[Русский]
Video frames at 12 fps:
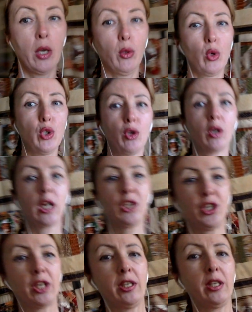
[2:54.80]
Оно еще
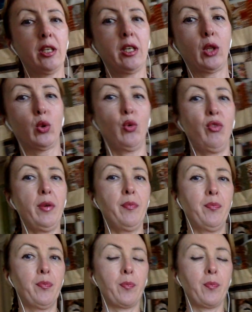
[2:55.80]
окончательно не готово.